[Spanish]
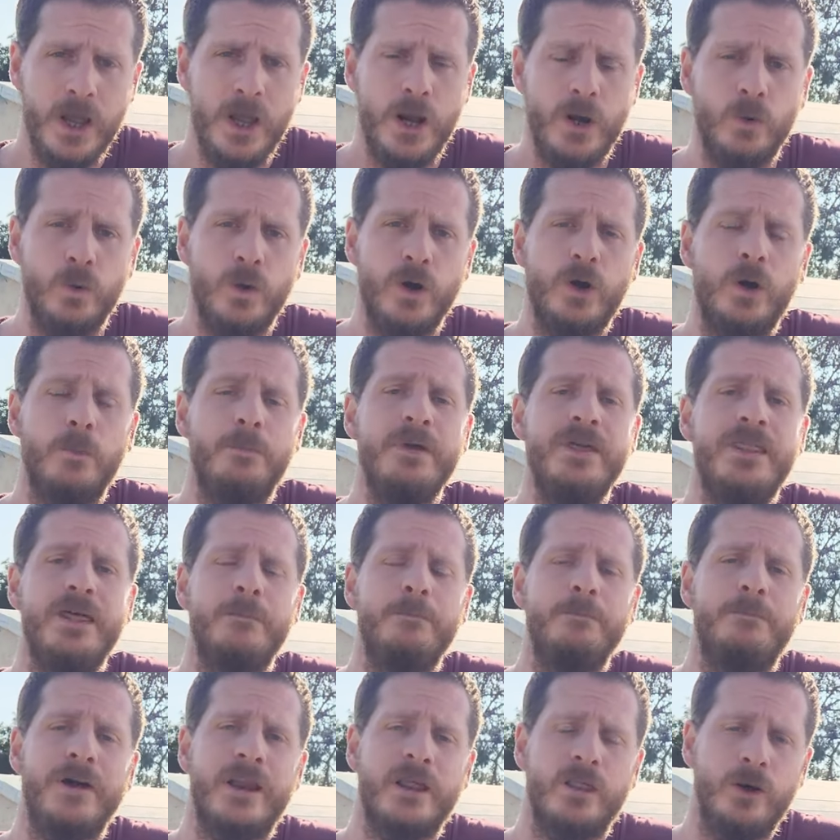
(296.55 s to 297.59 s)
luego
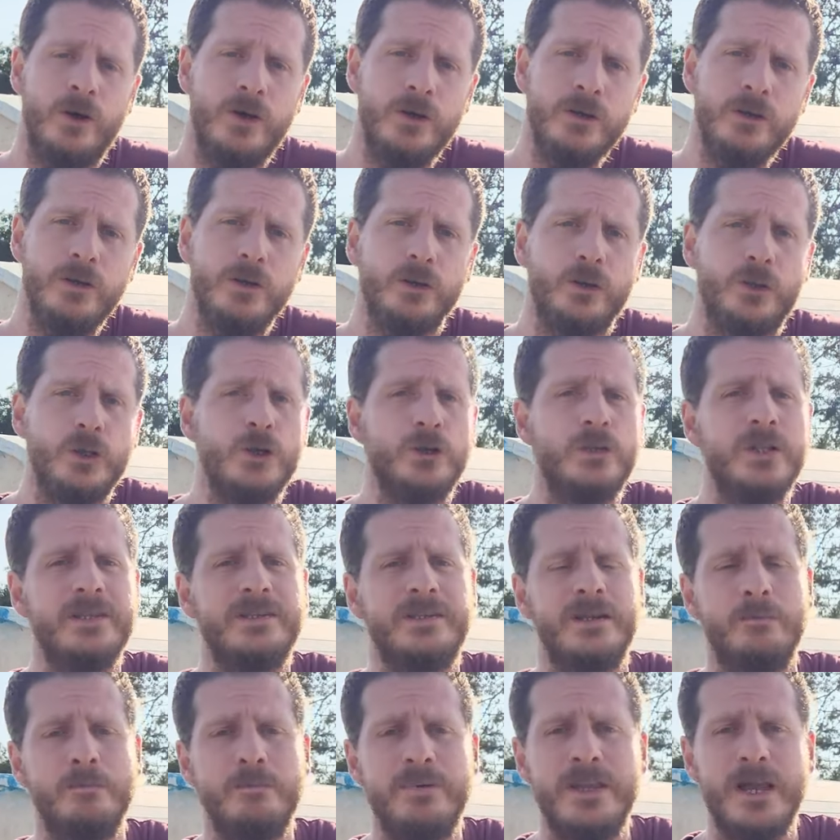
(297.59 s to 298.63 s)
piden perdón, Dios
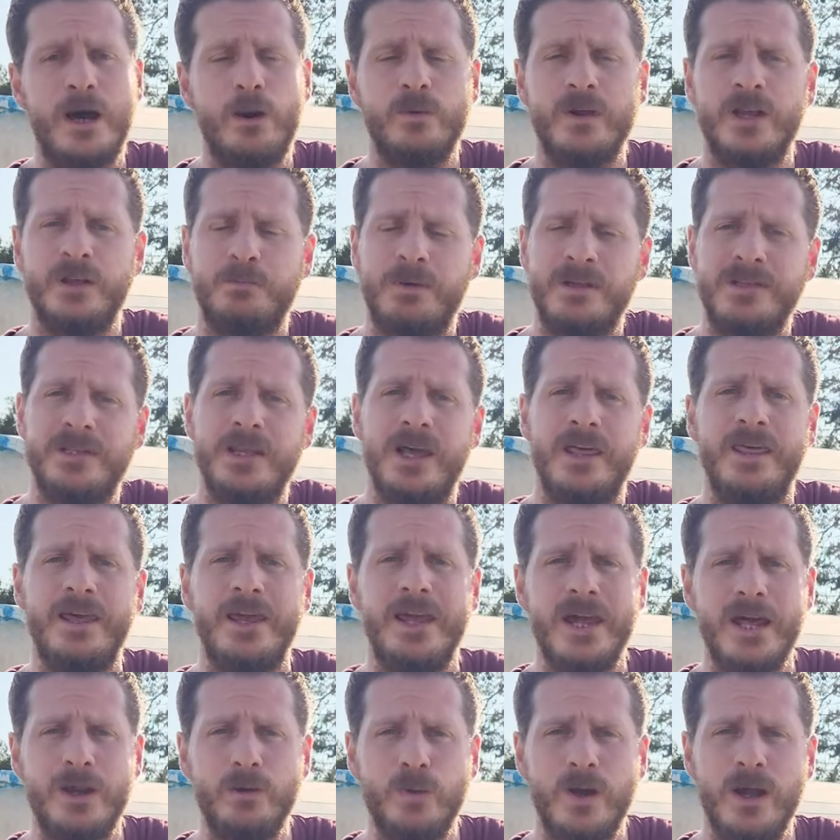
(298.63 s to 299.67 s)
les envía una especie
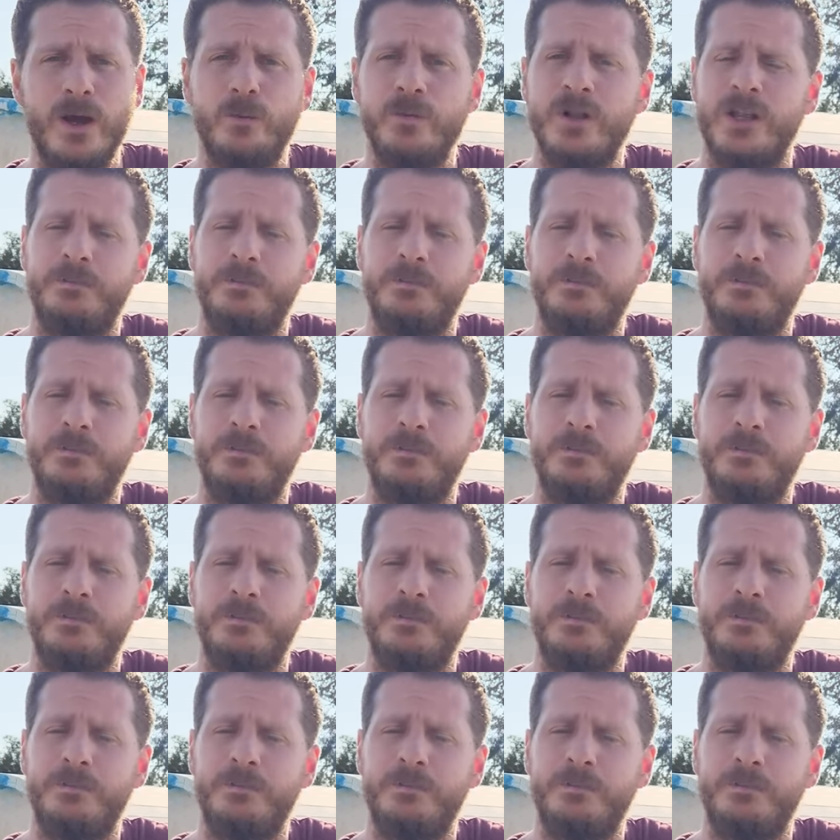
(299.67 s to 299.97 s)
de héroe, una